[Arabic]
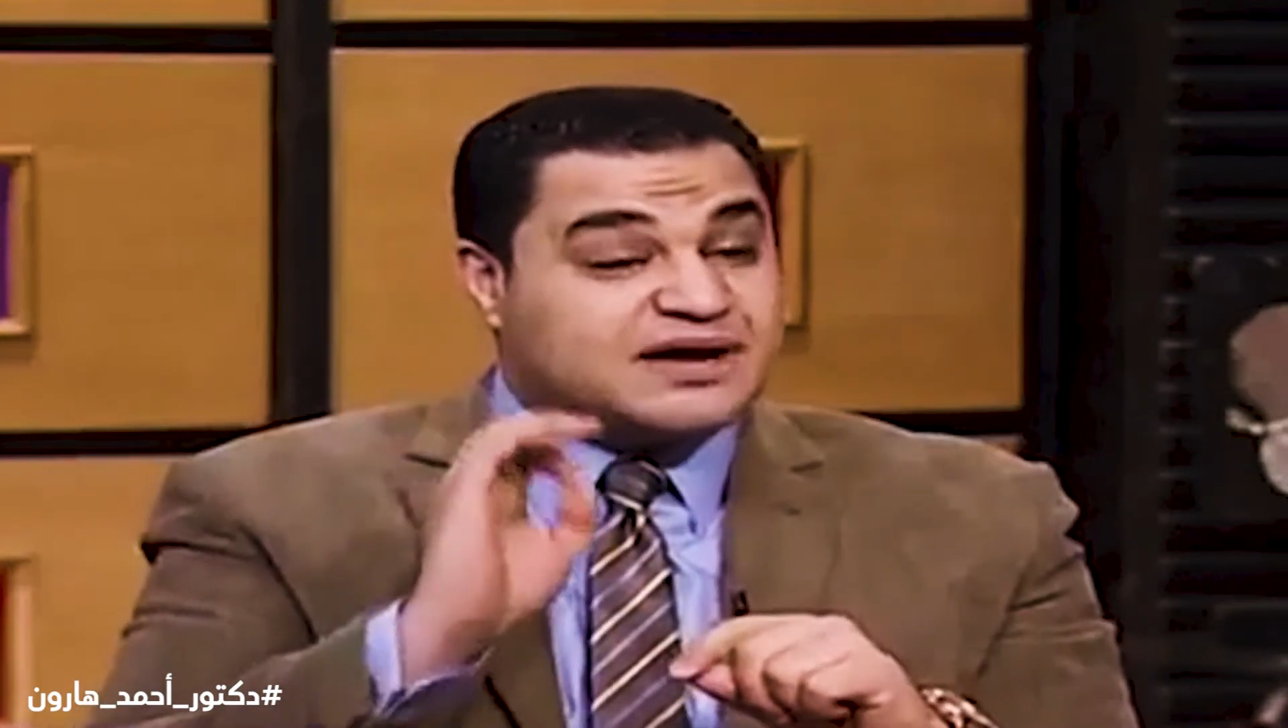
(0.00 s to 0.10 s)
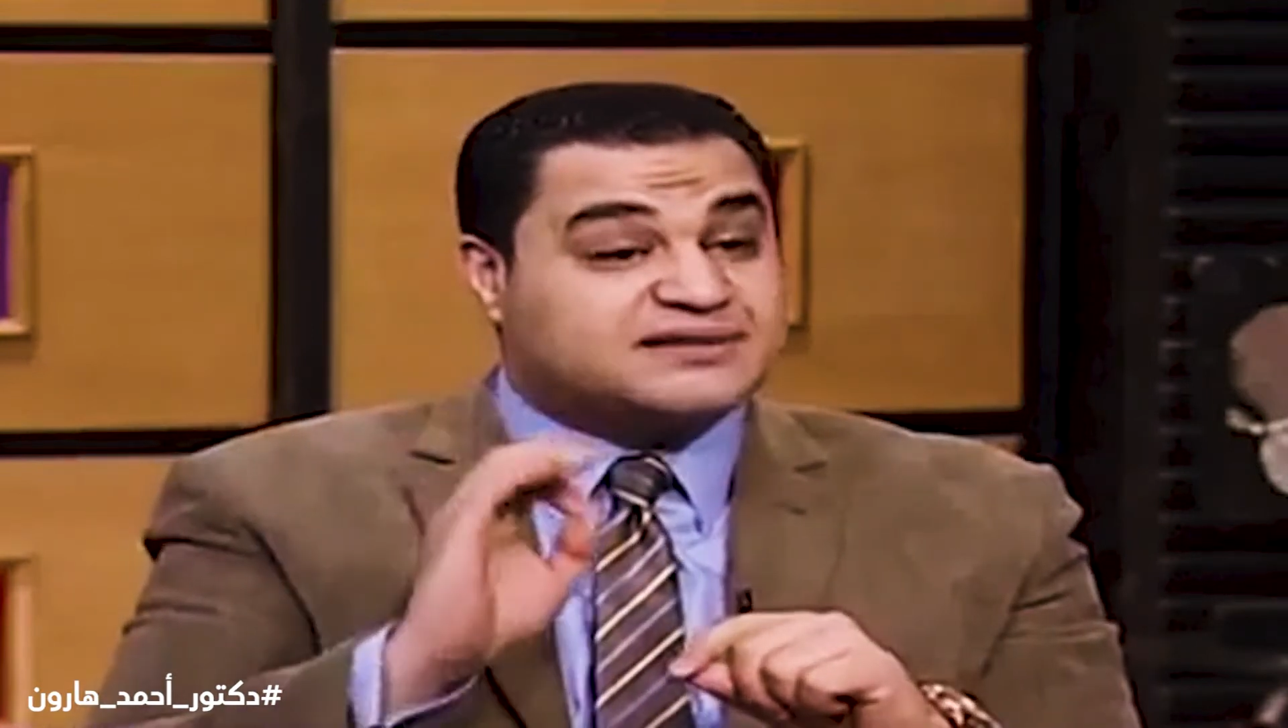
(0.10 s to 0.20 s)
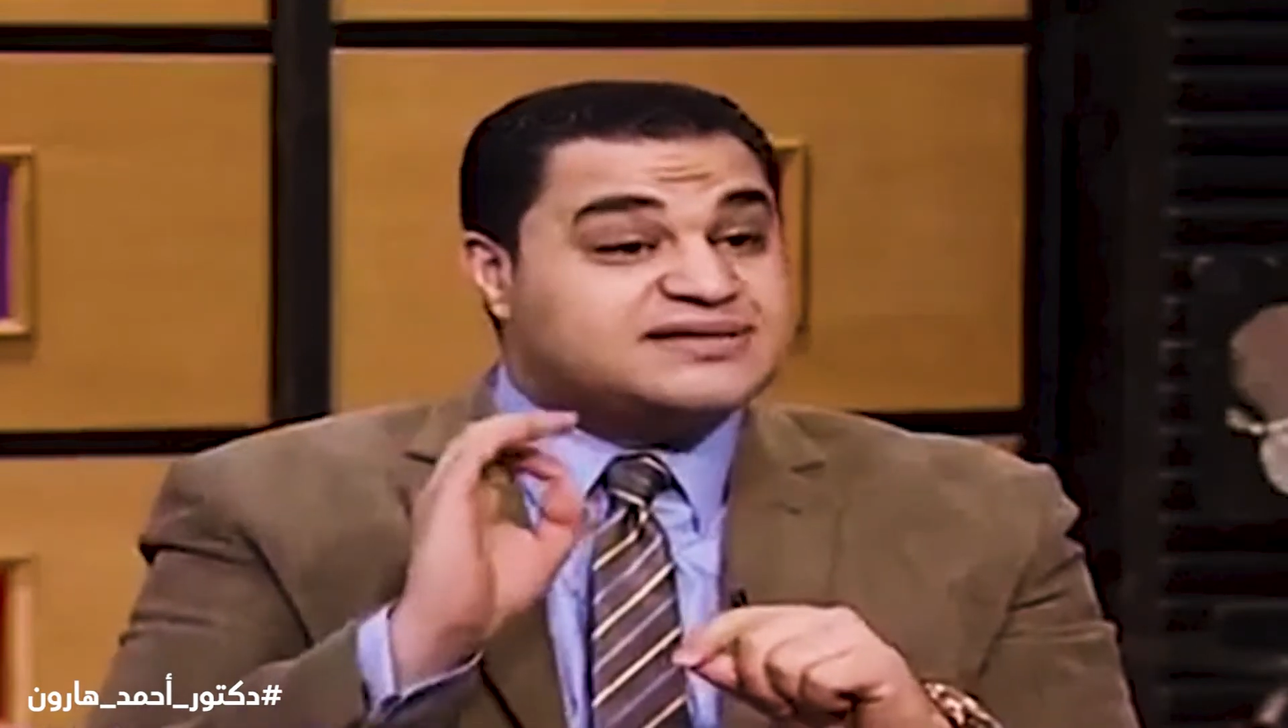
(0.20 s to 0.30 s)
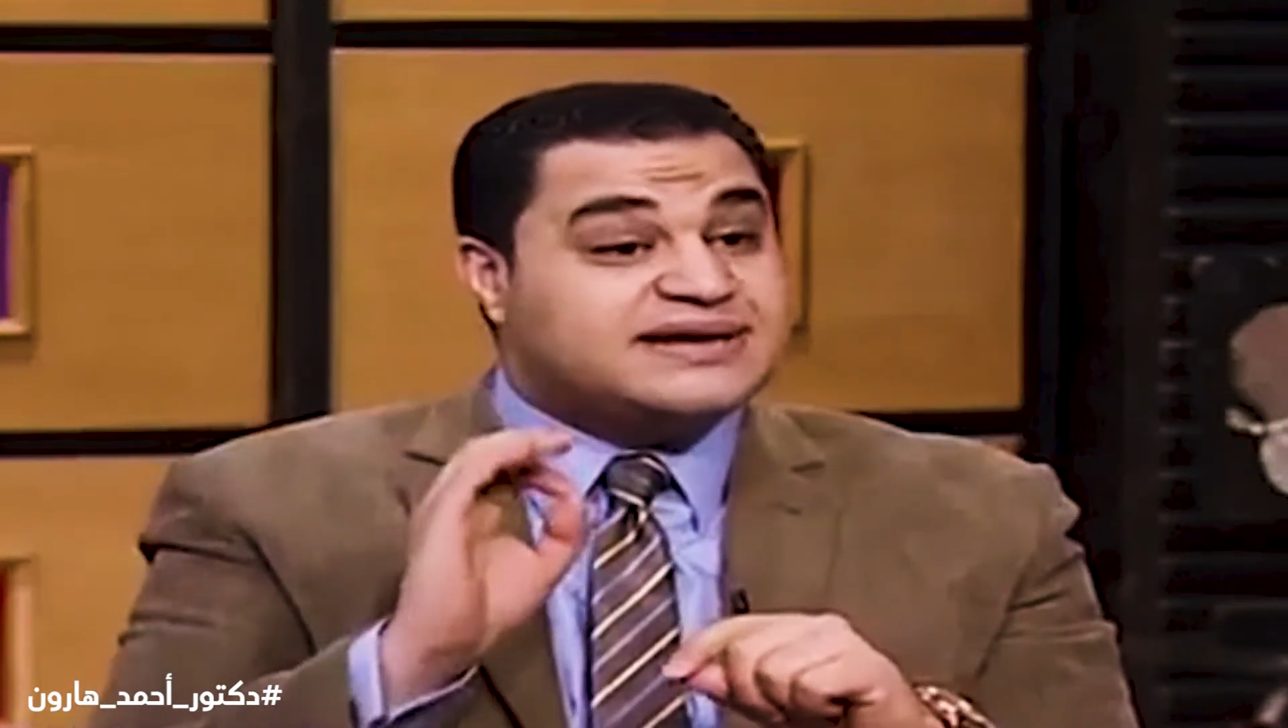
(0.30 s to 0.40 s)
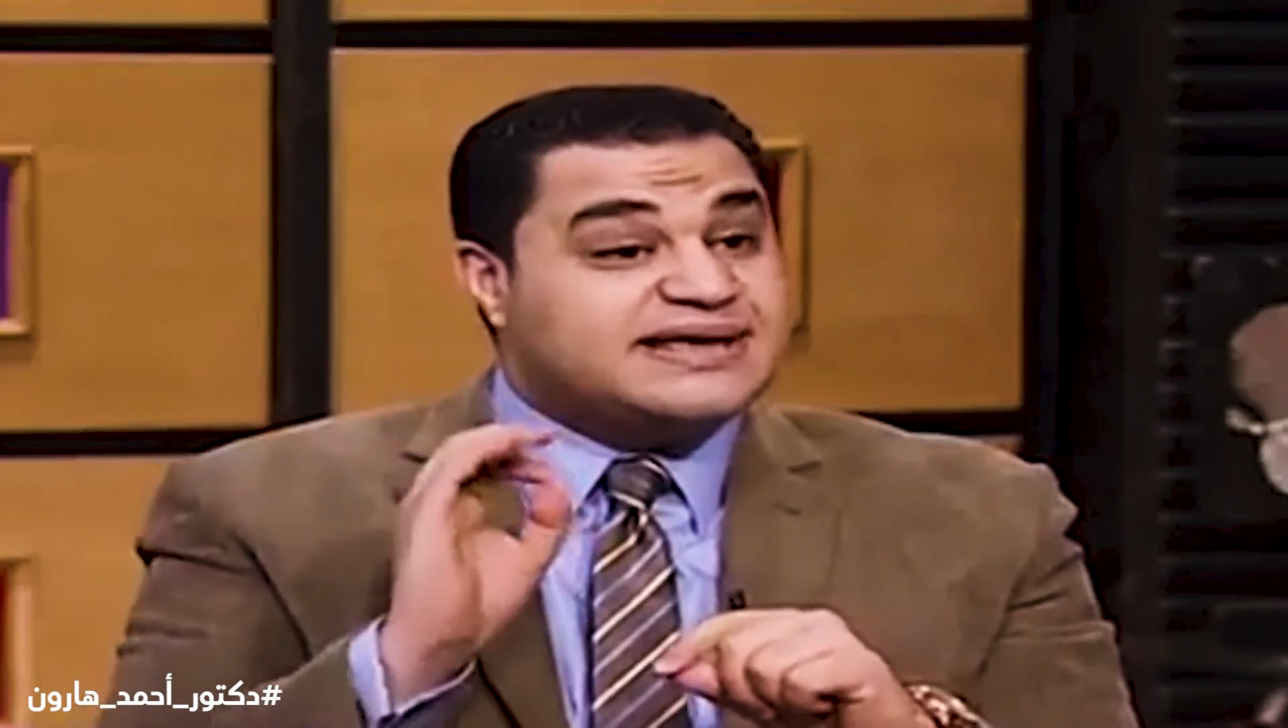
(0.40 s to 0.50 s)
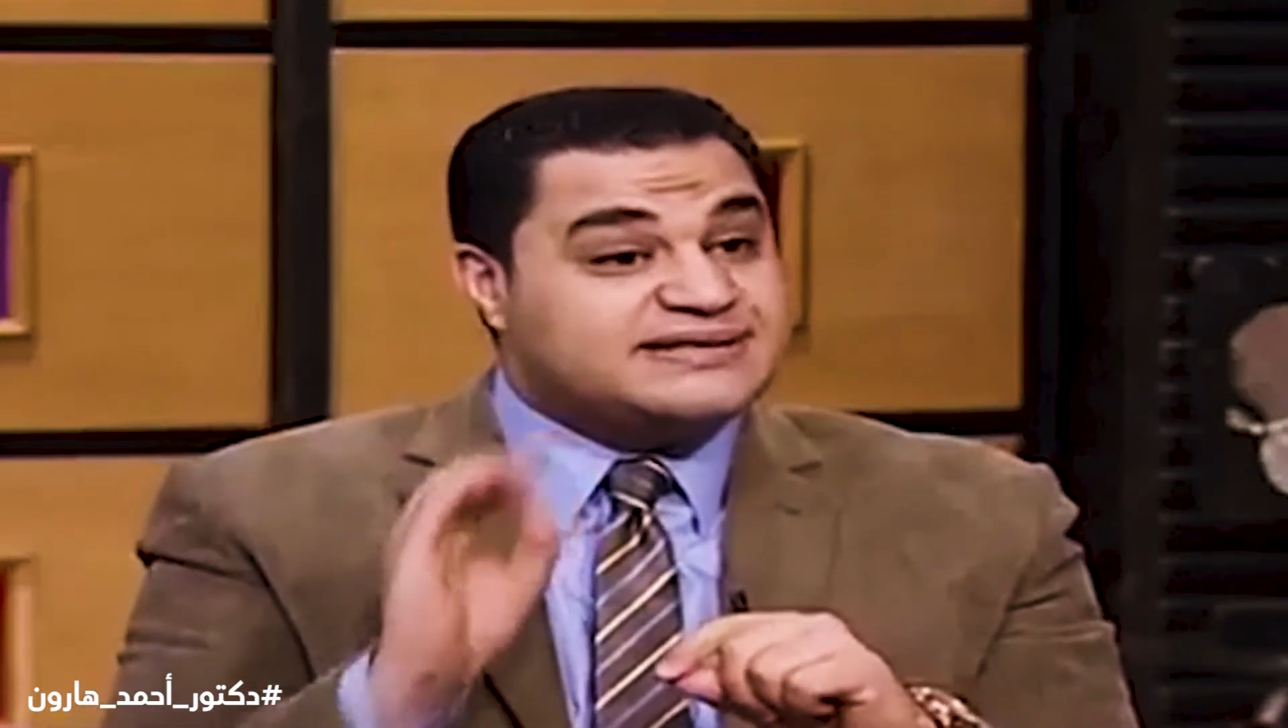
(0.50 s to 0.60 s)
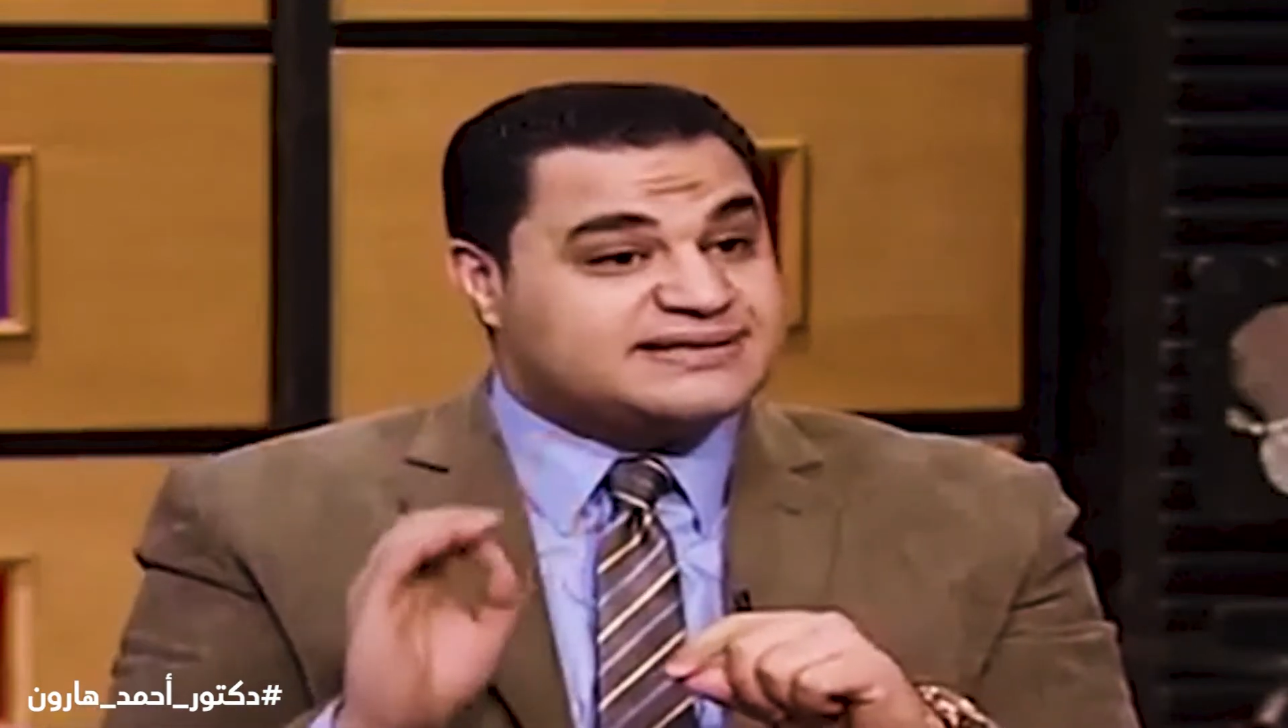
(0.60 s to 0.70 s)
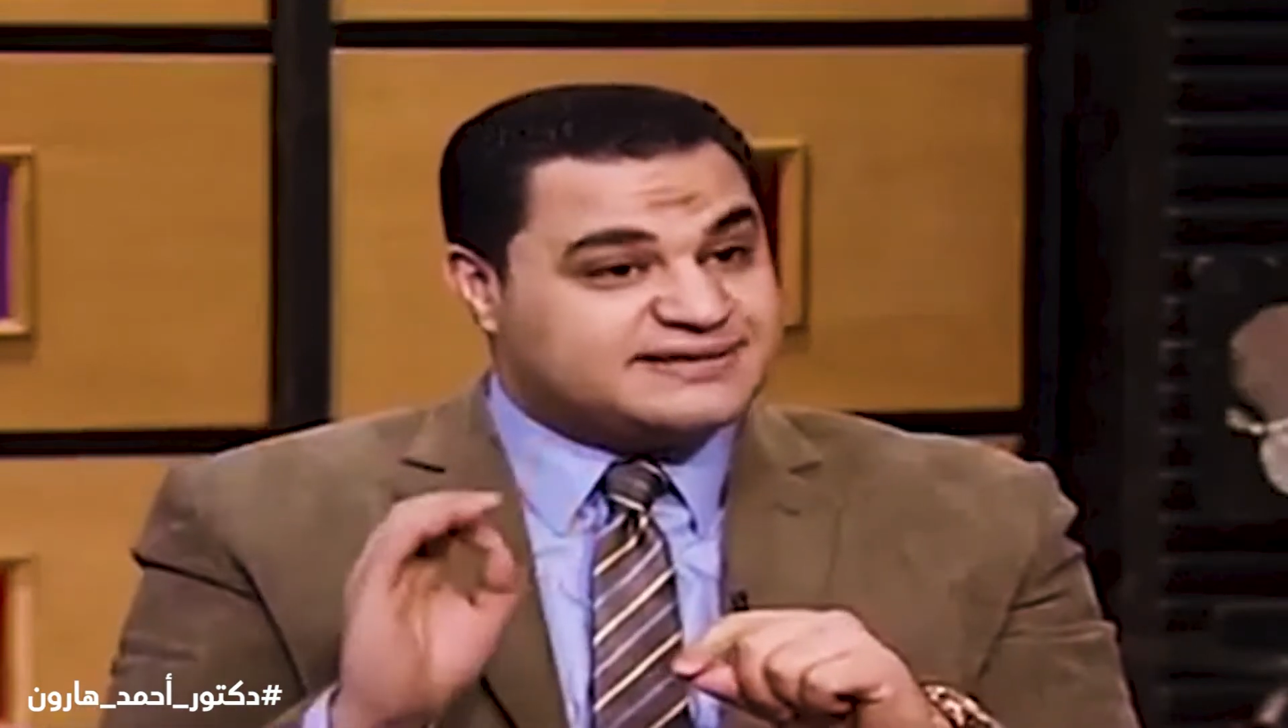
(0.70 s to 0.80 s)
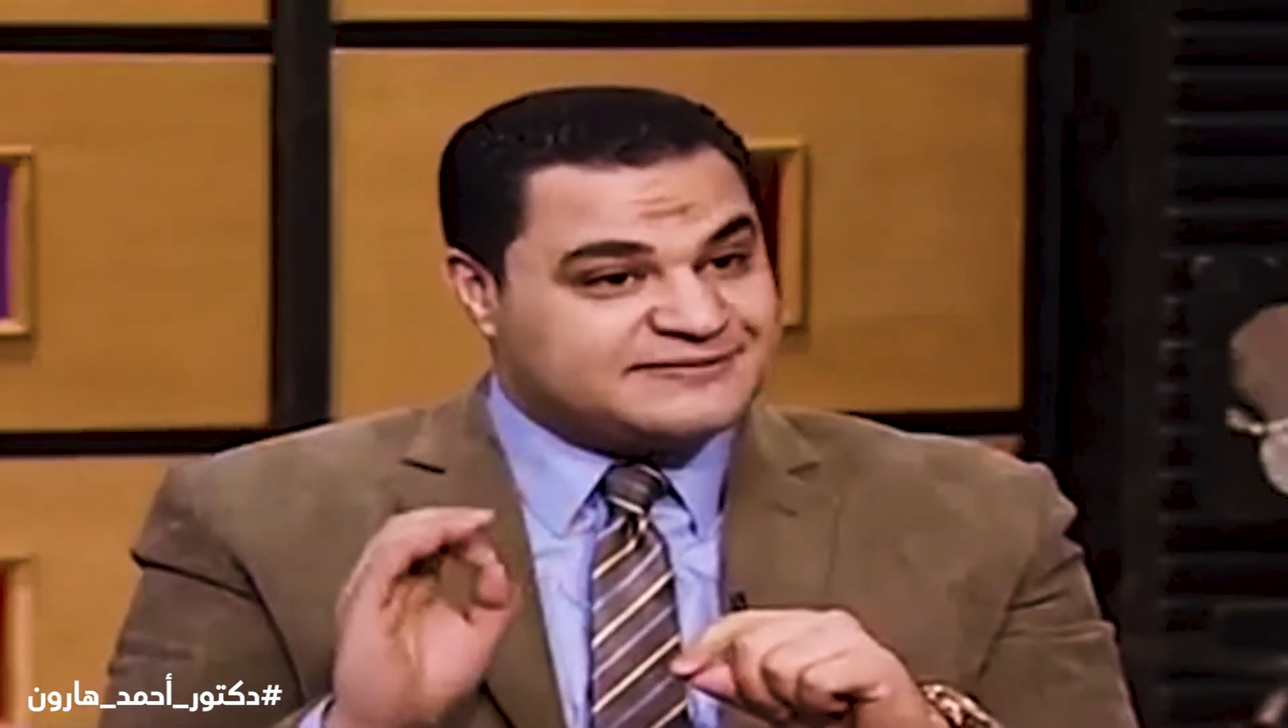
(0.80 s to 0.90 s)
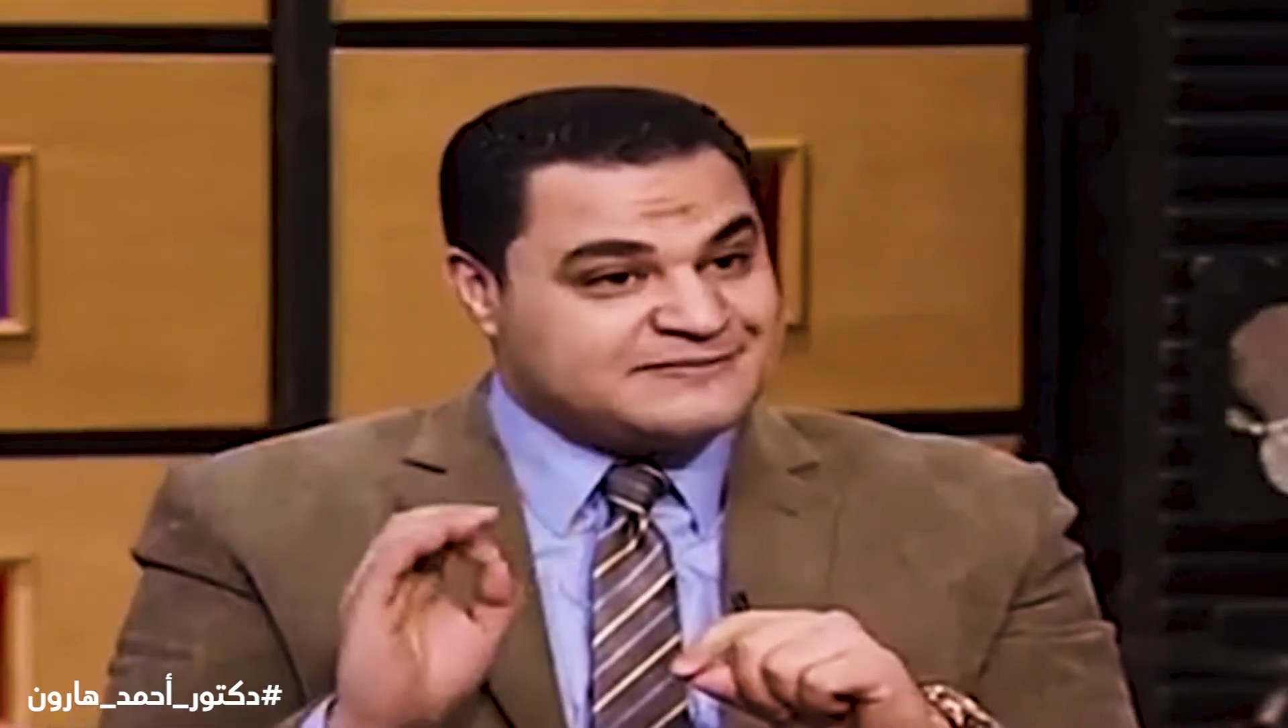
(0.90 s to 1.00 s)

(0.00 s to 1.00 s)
ده خطير جدا